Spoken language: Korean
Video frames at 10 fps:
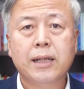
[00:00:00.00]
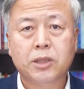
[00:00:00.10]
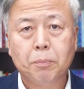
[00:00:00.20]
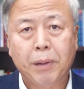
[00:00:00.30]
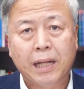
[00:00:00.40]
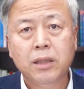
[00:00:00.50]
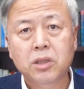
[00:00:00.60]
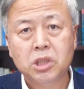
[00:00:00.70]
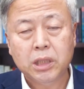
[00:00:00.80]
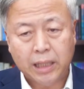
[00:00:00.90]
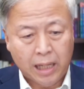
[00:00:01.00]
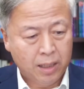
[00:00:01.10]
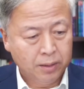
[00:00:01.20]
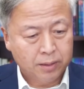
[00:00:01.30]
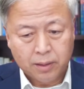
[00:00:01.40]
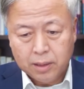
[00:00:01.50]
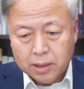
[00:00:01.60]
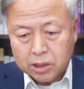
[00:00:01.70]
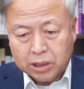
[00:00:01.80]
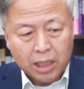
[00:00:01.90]
그래서 반드시 양은
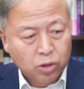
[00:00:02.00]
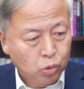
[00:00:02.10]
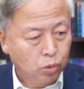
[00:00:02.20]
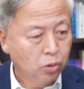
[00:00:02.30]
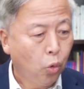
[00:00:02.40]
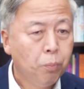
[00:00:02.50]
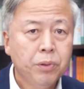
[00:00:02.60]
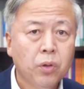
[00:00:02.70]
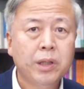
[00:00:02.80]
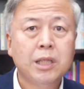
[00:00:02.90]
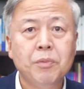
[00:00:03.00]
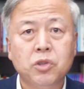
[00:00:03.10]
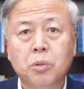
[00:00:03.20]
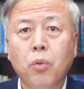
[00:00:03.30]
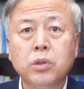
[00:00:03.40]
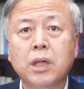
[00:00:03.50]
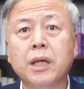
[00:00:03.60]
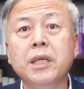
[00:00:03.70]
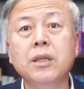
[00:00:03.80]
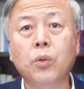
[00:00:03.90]
장소를 옮겨 다니면서
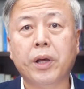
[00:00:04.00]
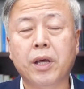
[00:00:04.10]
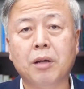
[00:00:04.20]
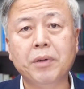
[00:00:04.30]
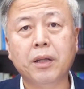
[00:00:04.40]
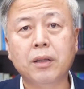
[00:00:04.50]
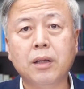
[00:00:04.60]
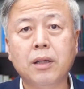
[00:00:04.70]
목자가 인도해야만